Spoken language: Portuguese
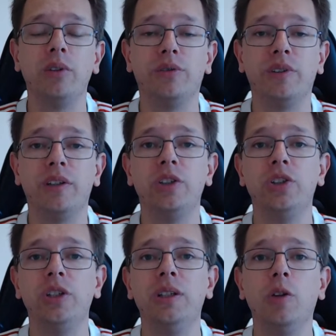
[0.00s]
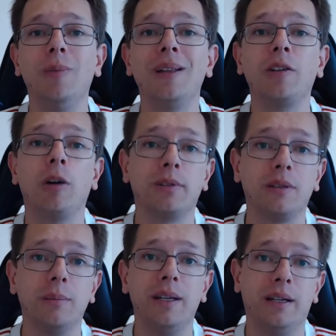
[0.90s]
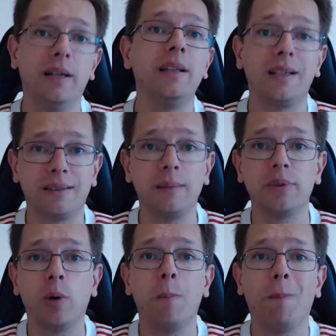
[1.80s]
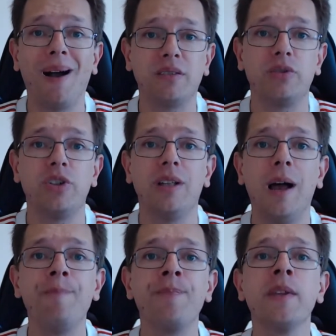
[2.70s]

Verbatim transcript: onde foi atingida, uma na Copa Sul-Americana, que estamos a um passo de lá,